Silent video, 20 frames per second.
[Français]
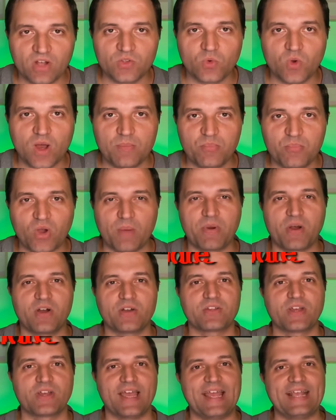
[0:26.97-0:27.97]
endroit pour
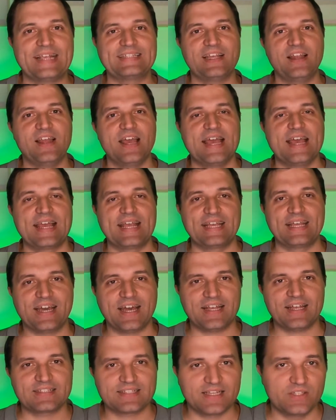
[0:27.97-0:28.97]
apprendre Excel
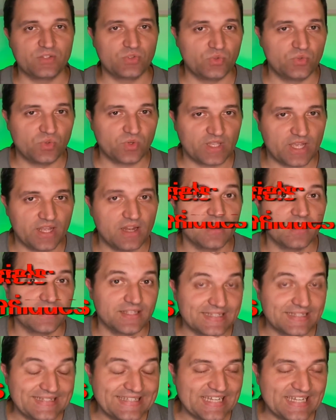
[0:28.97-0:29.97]
grâce à des tutoriels
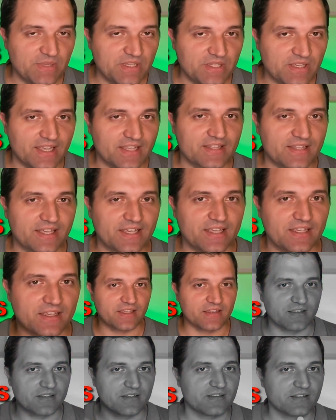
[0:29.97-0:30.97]
dynamiques et
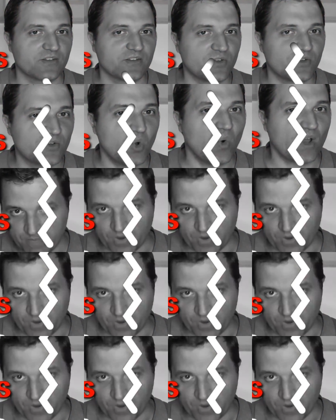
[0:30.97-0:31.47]
très concrets.